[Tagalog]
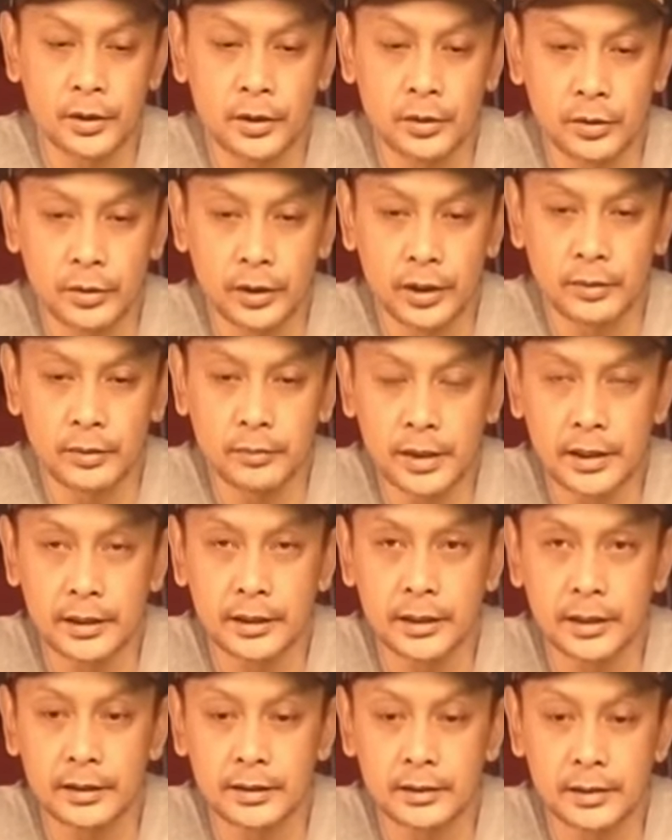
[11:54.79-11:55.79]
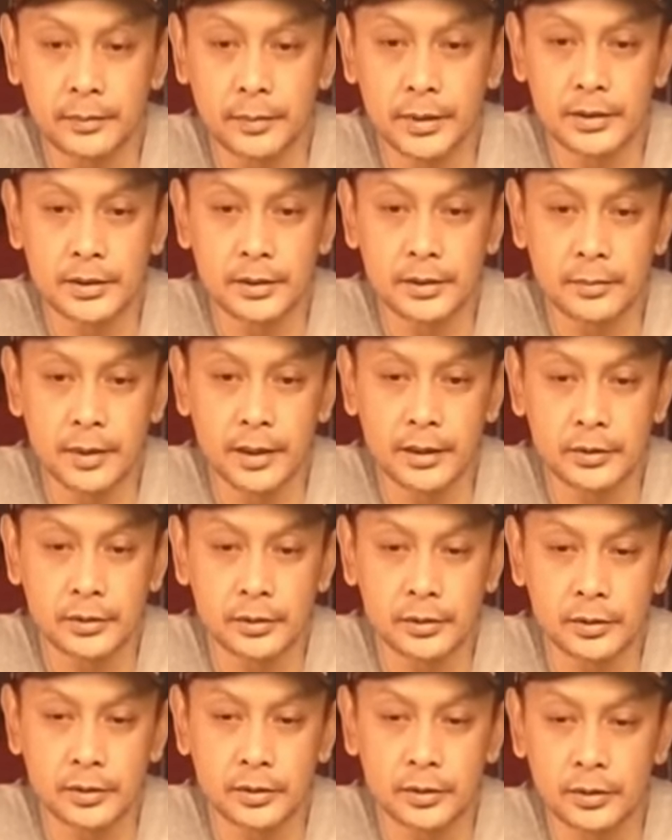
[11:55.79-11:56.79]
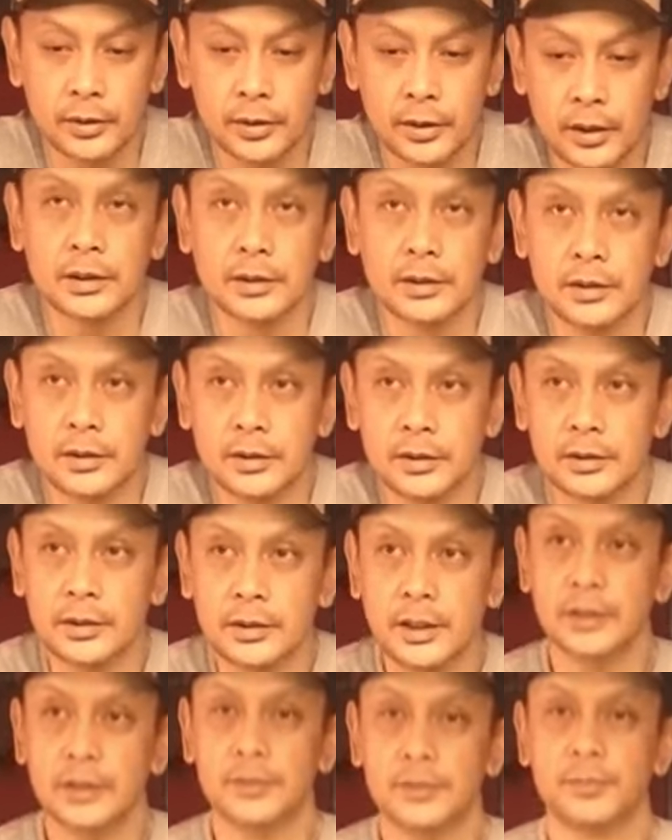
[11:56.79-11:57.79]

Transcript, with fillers: yung game natin, sabay-sabay. So, this is not